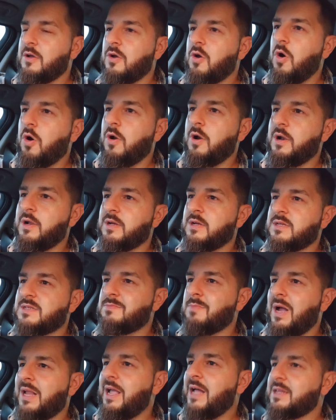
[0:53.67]
gol
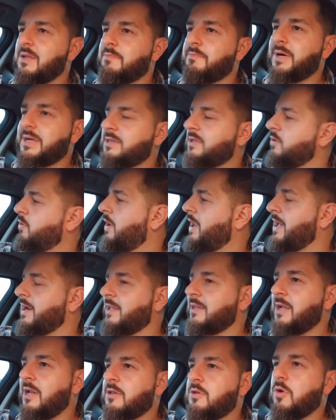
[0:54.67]
sbagliati in
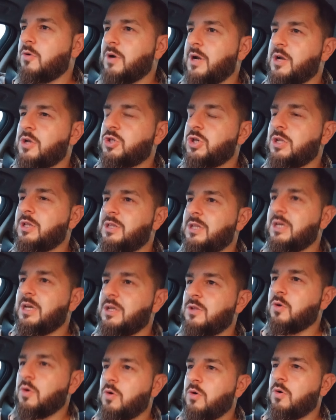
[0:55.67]
particolare del Toro
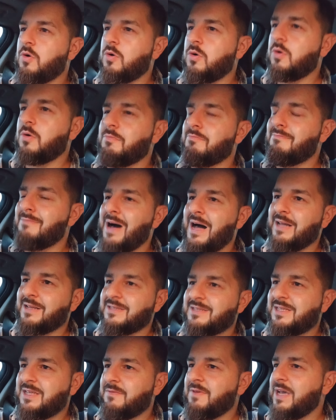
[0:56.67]
argentino
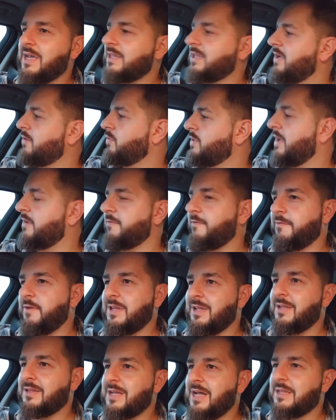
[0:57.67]
ma si vede
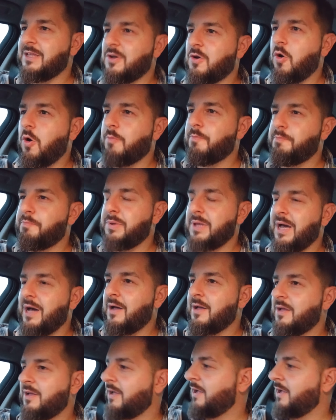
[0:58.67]
un'affinità di coppia